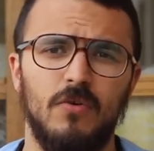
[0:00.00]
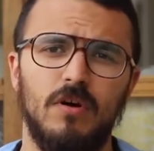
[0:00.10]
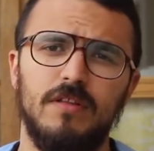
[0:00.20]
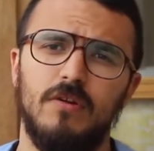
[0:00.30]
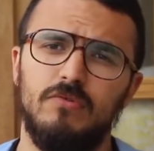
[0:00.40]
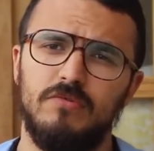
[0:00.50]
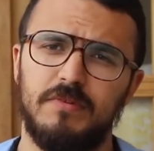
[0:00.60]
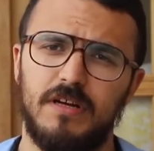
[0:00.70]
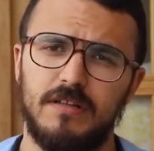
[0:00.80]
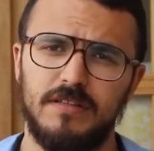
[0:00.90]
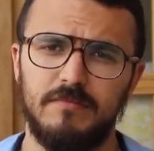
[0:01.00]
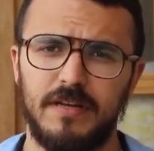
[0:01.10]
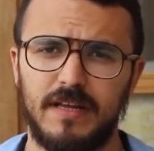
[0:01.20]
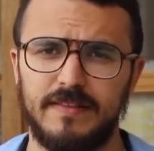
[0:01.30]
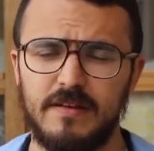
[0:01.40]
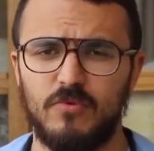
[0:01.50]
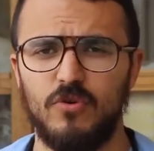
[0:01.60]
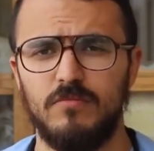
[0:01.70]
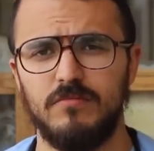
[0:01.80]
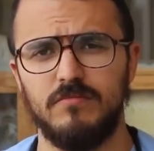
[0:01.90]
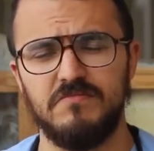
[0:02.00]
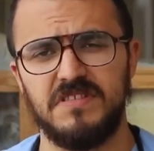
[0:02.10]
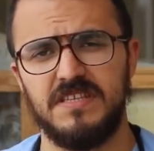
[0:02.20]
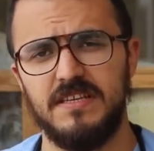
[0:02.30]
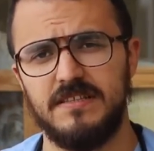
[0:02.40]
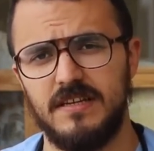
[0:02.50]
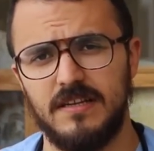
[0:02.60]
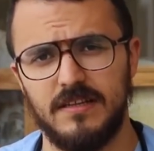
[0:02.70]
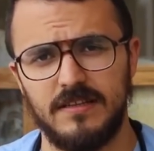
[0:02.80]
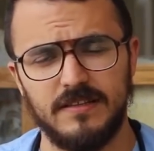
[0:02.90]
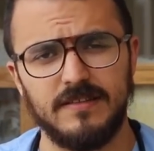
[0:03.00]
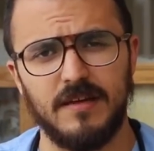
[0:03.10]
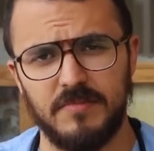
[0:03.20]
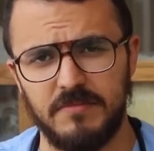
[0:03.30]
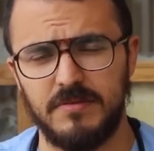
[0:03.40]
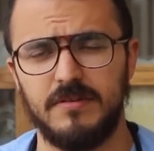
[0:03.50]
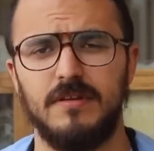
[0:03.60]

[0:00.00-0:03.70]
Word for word: وهذه اول نوبه غادي نبان قدامكم بزي ديال الطبيب